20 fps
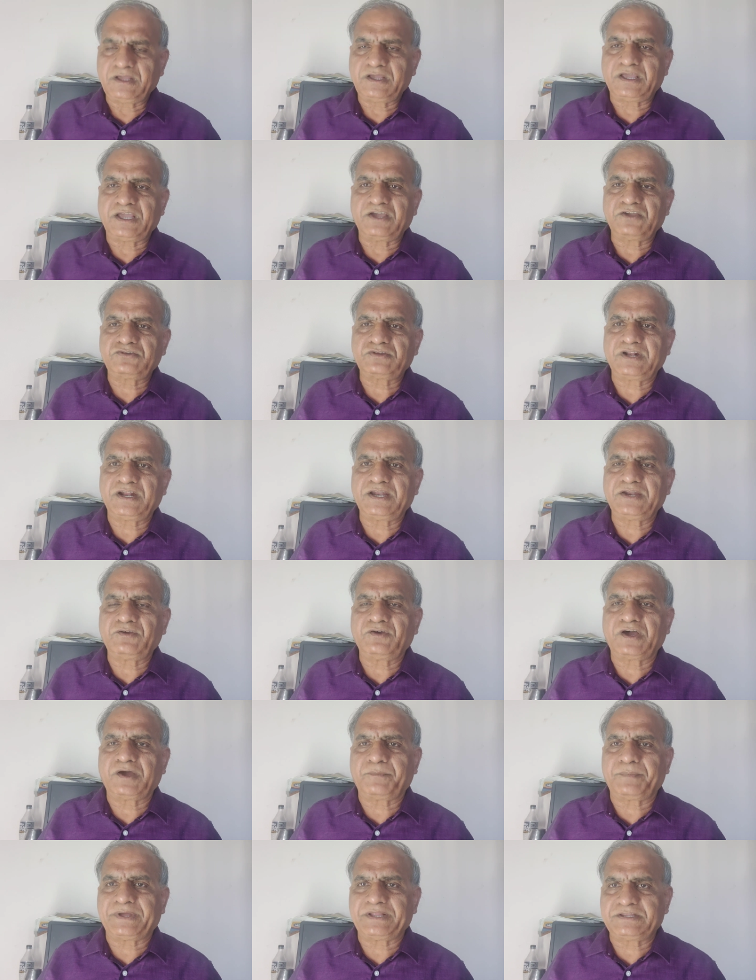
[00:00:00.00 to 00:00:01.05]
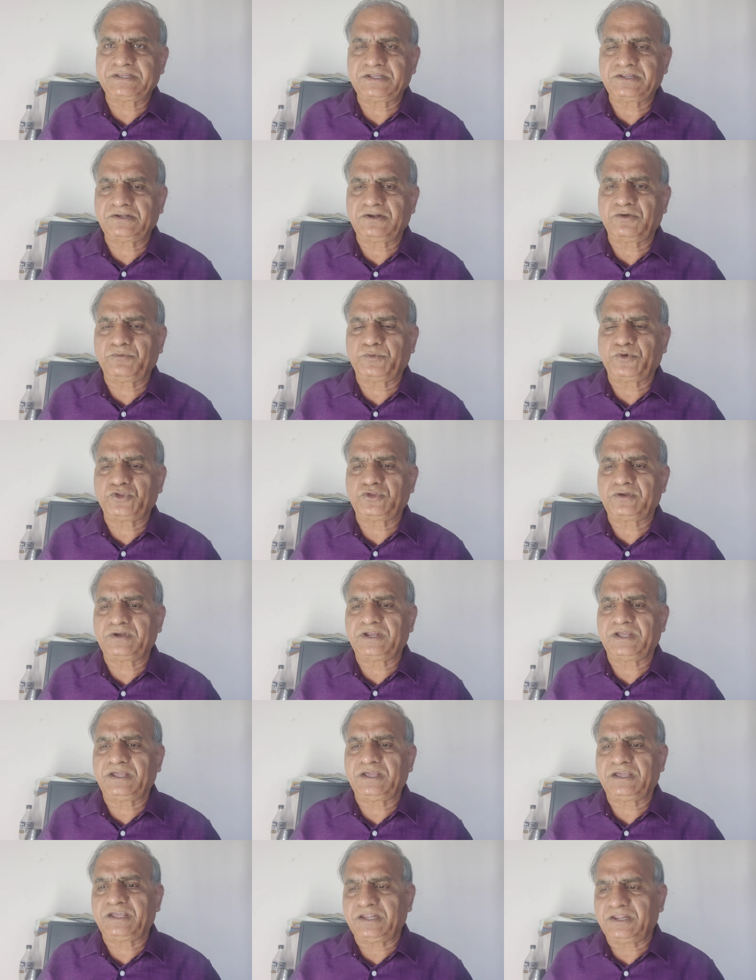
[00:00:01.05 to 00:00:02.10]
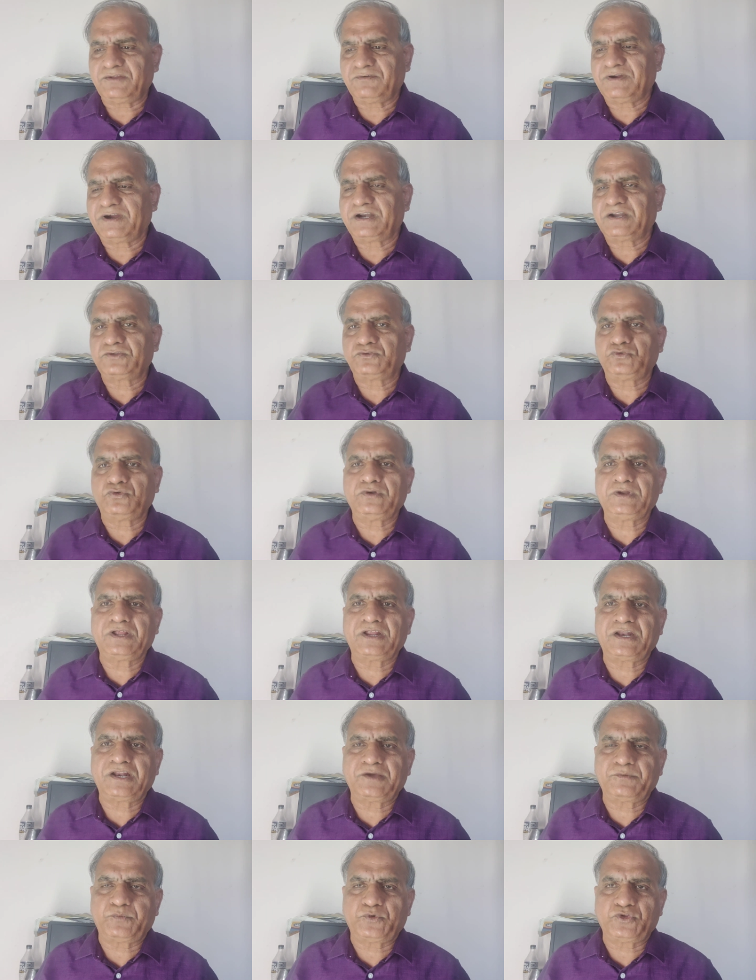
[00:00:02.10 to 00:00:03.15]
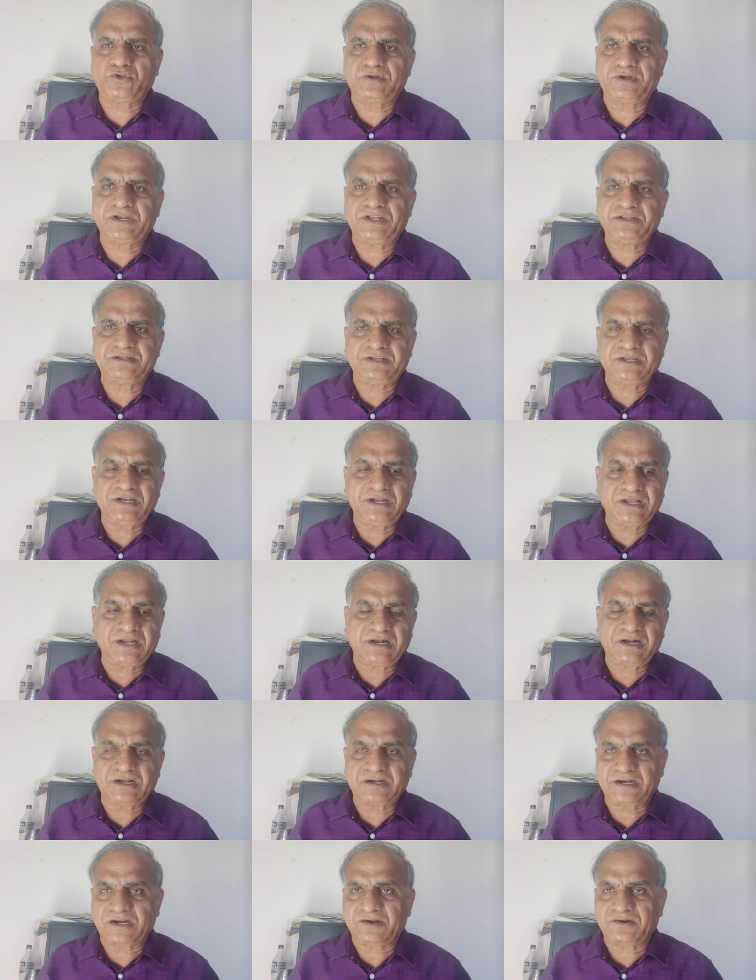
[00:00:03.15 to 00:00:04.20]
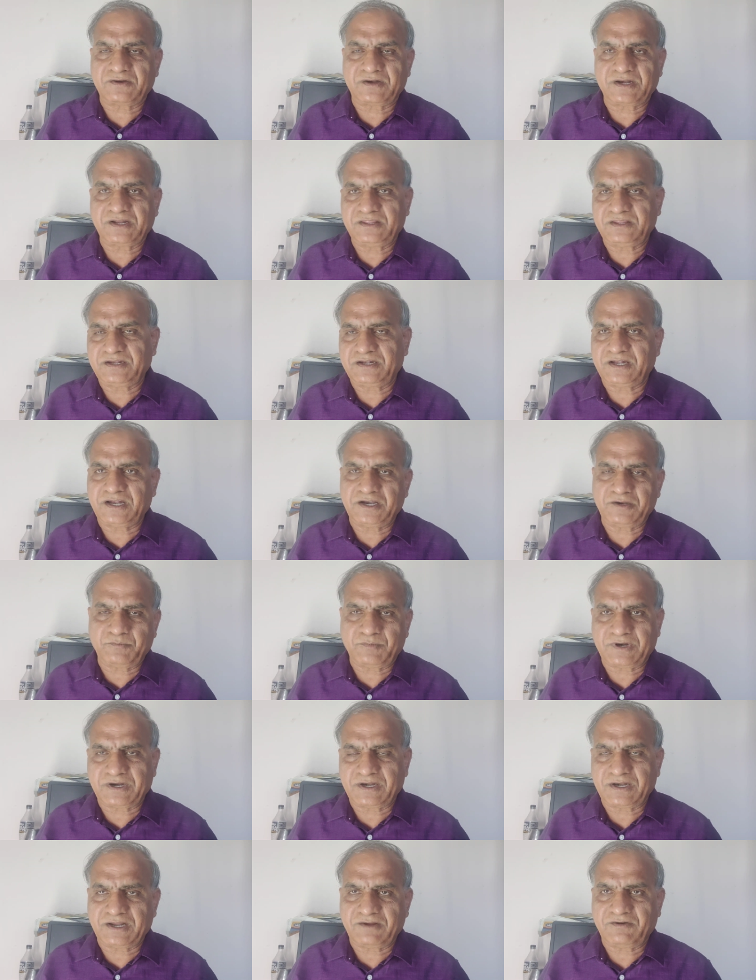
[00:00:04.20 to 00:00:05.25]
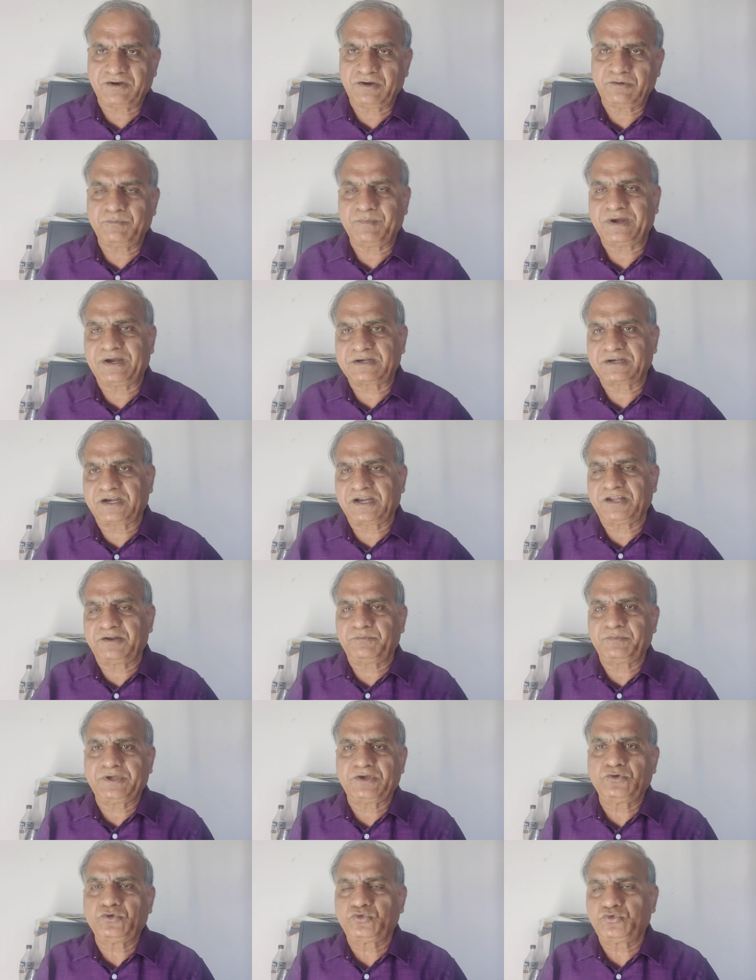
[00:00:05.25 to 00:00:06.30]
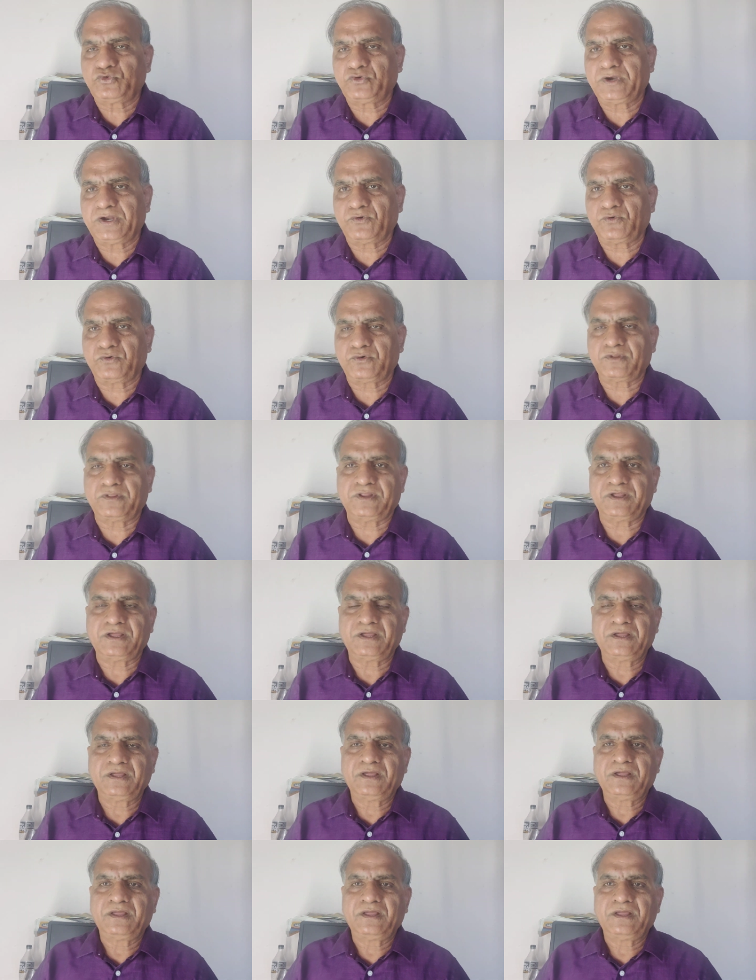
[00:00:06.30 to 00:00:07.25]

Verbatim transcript: ఈ కేసులు అనేవి ఒక పద్ధతిలో పోతున్నాయి కింది వాళ్ళకి జూనియర్లకు పోతున్నాయి సీనియర్లకు రావట్లేదు ఇట్లాంటి మాటలు వాళ్ళు మాట్లాడారు మీకు గుర్తుండే ఉంటుంది